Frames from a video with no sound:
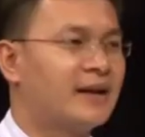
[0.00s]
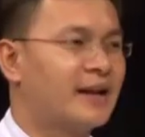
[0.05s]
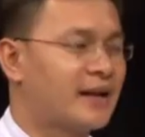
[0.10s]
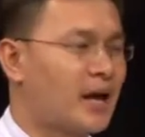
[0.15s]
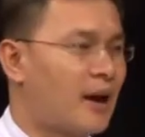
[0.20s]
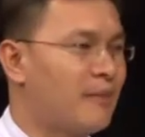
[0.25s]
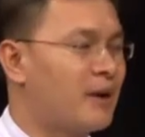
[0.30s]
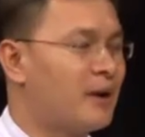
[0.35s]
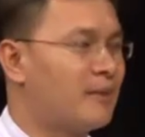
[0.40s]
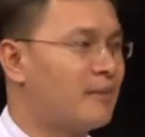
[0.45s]
ใน
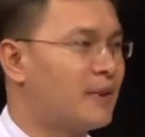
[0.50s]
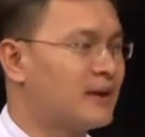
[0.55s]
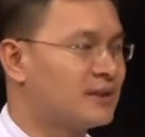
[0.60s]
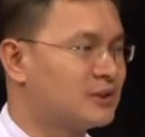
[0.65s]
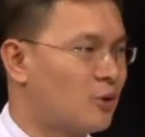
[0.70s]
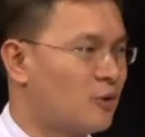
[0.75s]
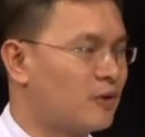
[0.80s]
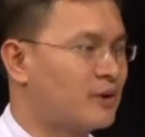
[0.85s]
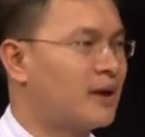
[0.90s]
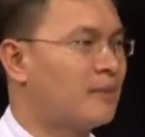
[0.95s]
การเป็นพระส
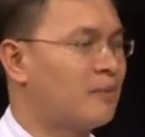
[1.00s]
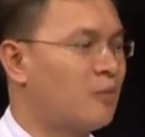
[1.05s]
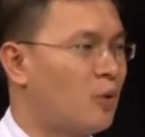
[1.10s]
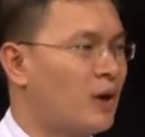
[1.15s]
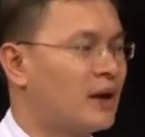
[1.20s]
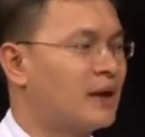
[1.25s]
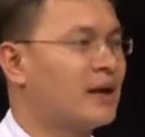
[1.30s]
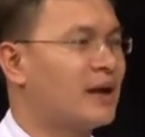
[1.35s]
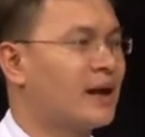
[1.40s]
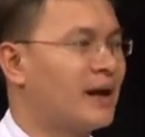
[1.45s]
งฆ์นักบว
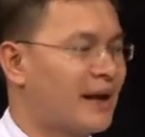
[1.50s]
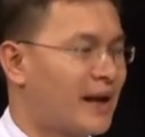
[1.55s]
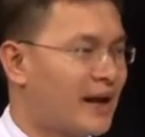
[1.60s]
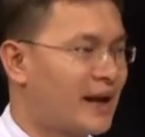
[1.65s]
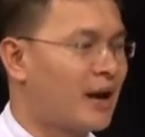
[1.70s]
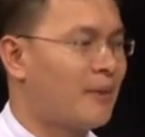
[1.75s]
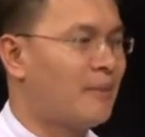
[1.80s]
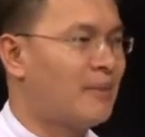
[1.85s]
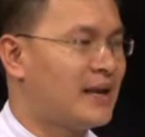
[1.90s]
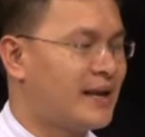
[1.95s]
ชคณะ
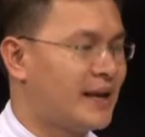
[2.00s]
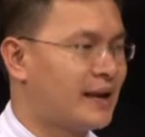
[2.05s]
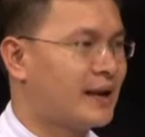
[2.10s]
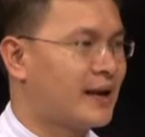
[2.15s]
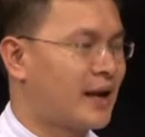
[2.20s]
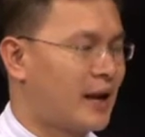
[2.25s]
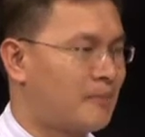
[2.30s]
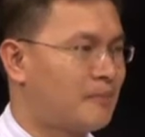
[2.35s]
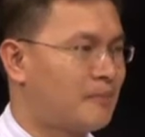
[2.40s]
คามิเลียนครั